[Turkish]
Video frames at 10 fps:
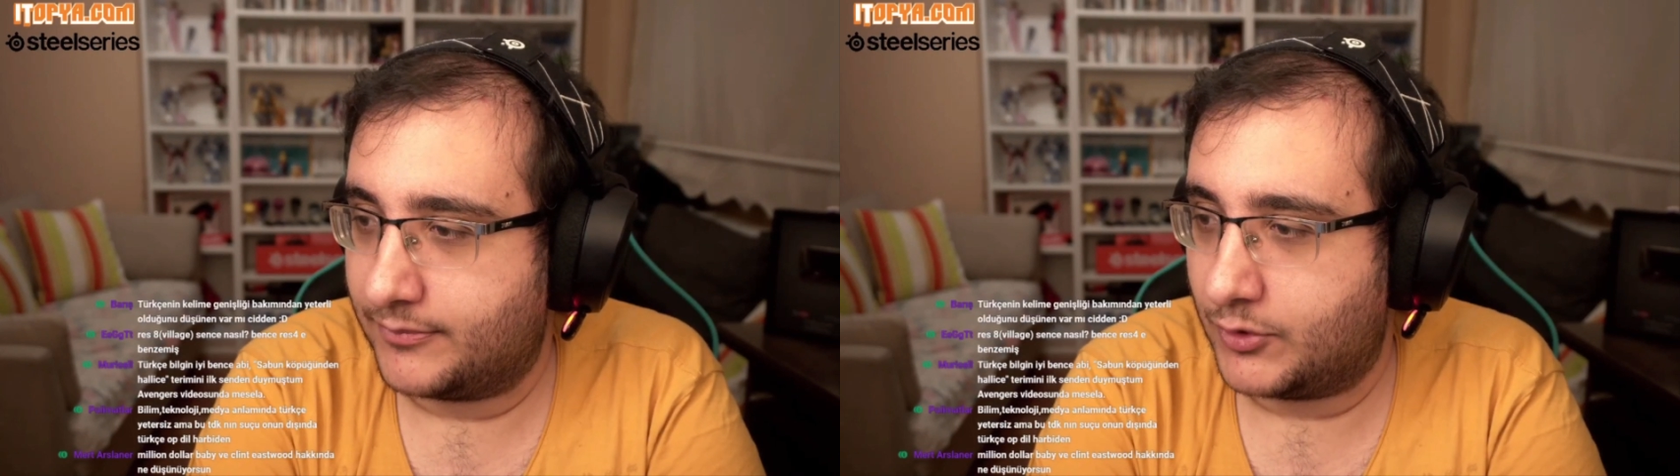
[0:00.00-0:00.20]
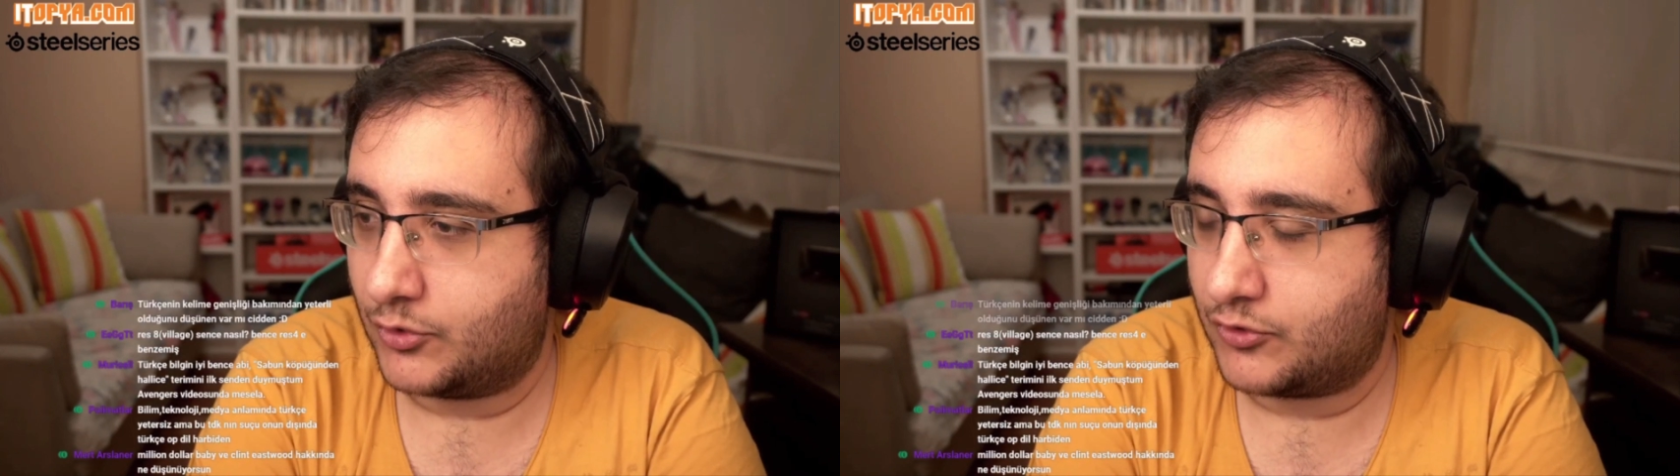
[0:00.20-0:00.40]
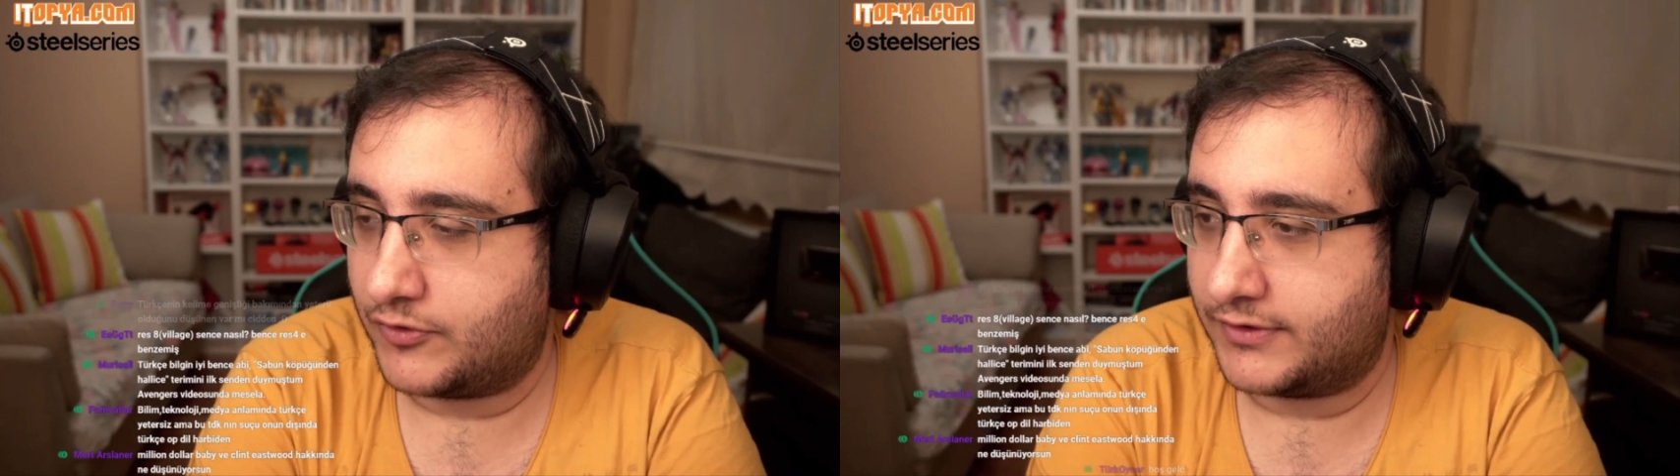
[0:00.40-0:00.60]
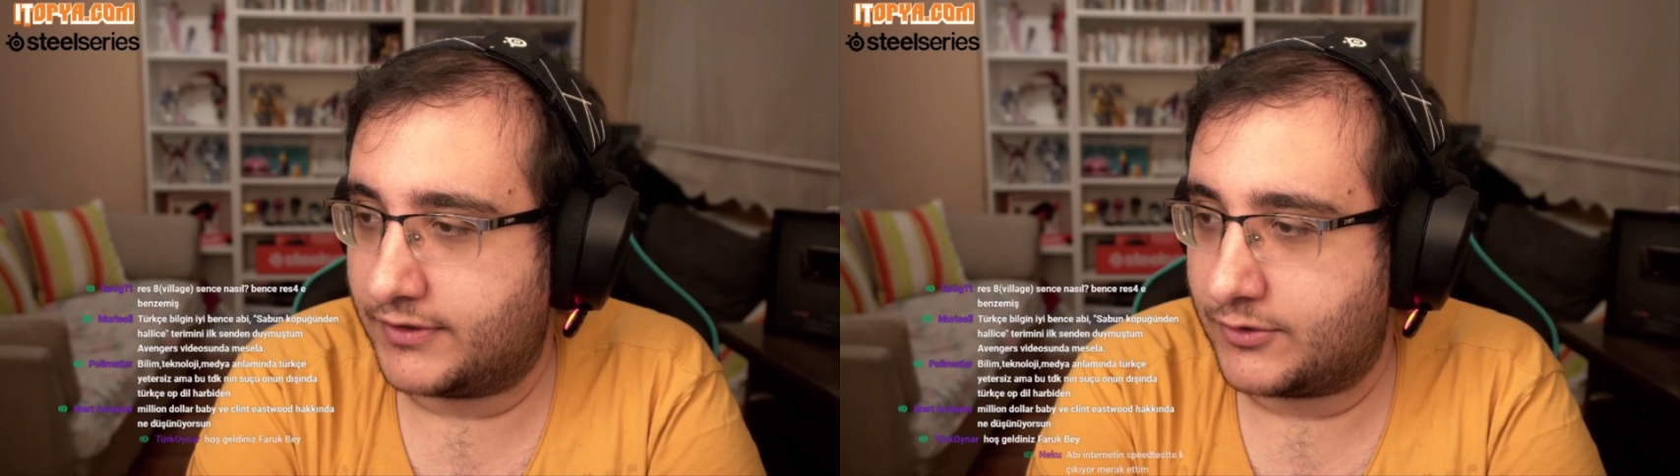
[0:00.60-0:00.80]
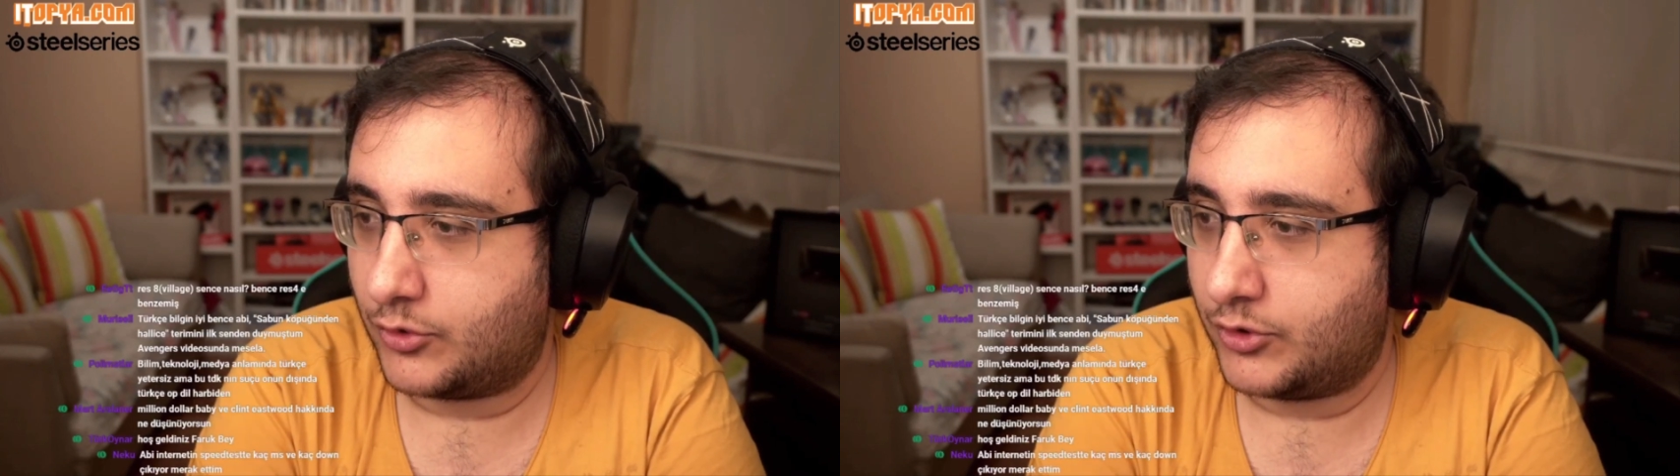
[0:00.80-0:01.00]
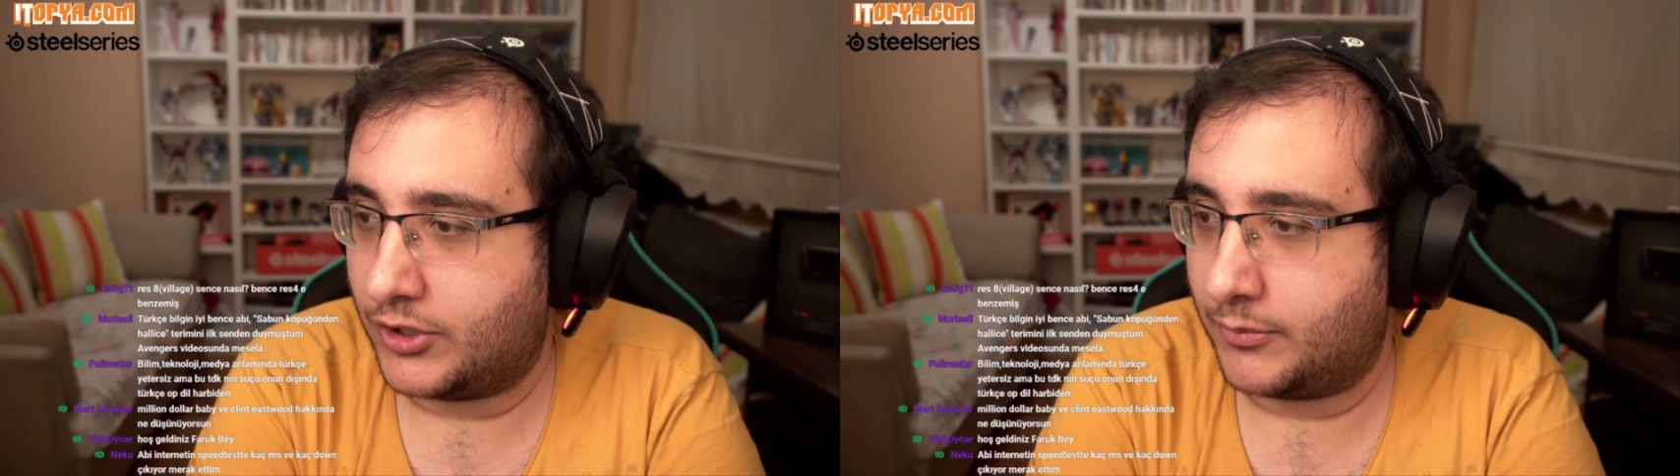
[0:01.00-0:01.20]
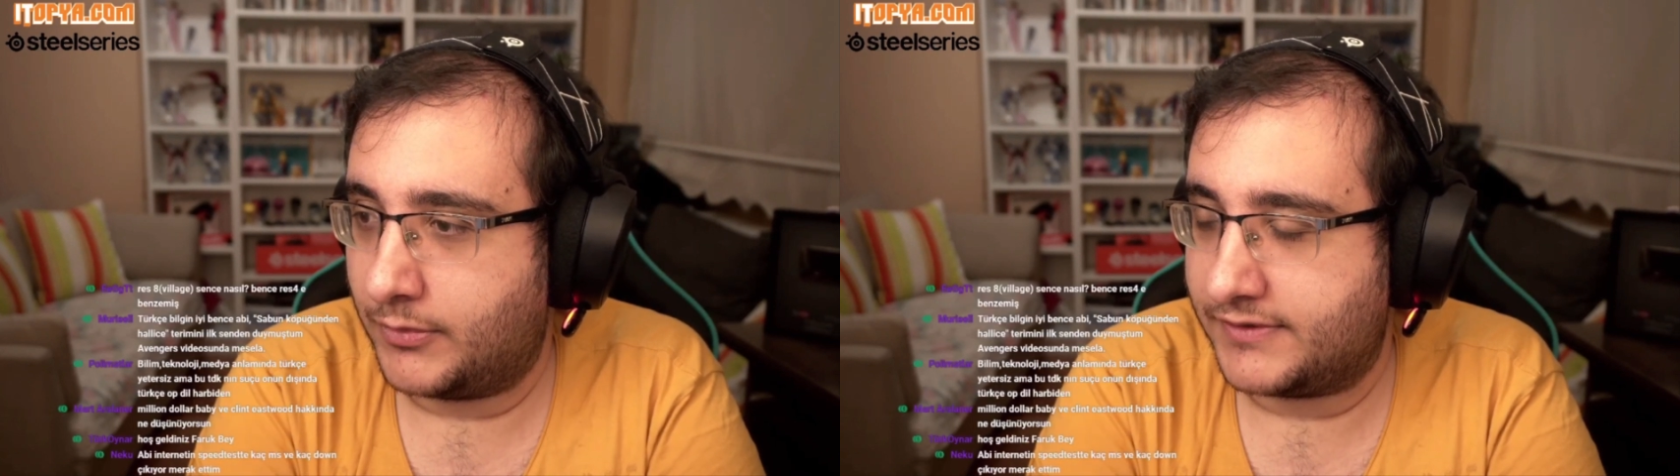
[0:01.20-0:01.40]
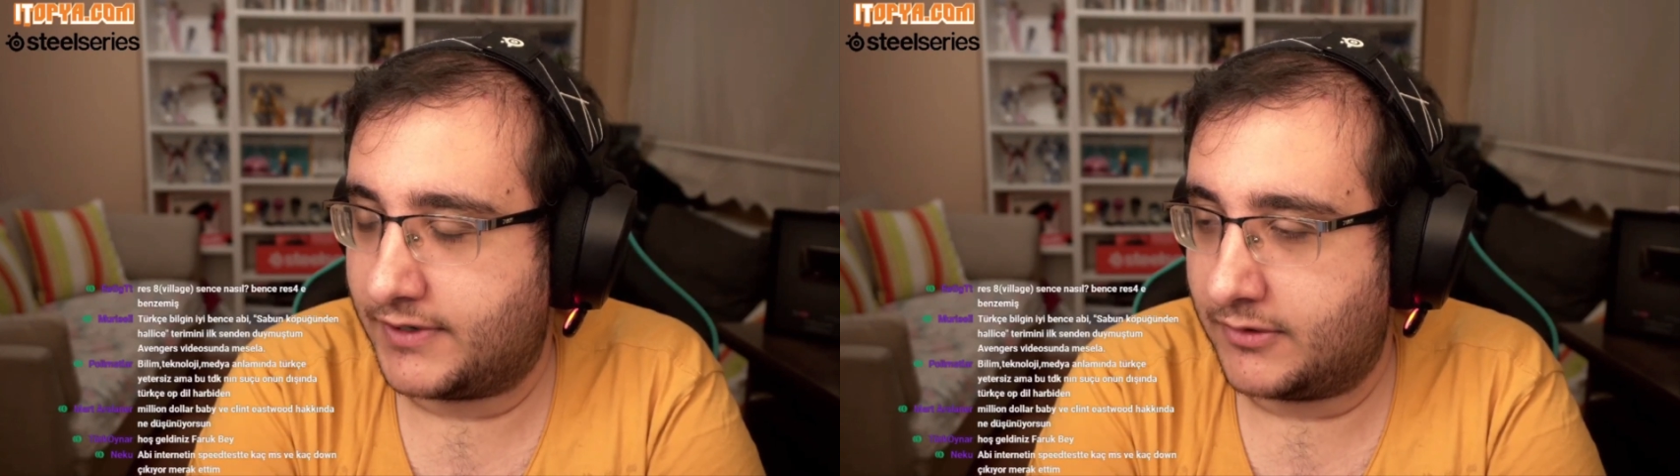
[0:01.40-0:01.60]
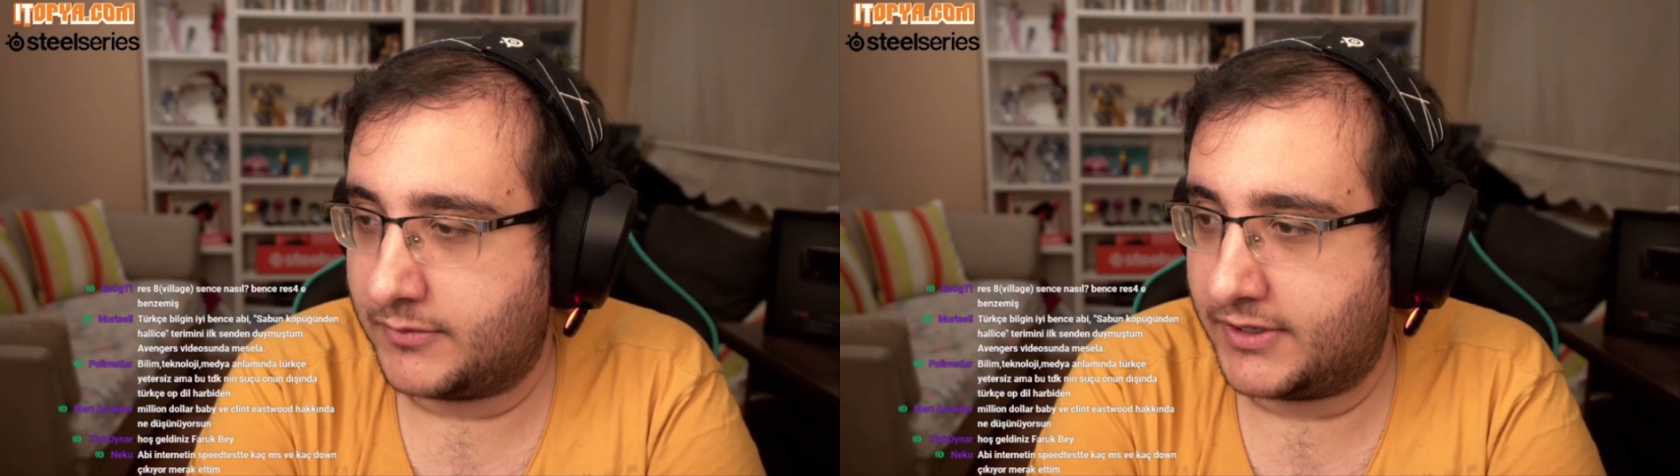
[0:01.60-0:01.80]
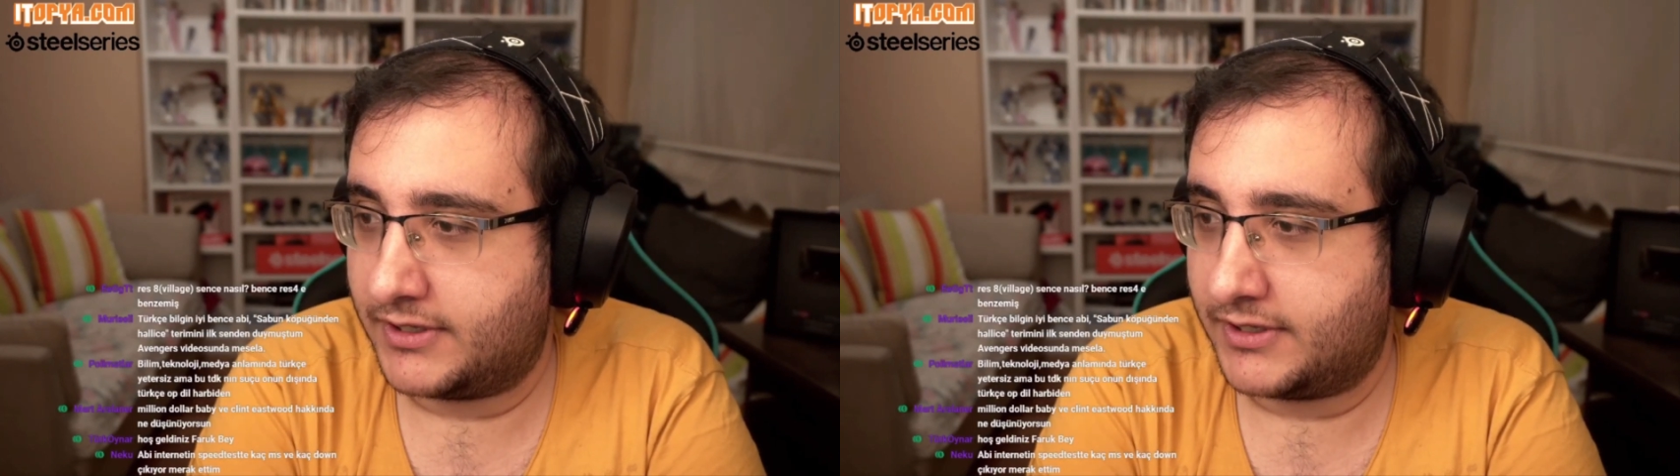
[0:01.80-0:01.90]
Bir güç fantezisi oyunu yapmak isterdim.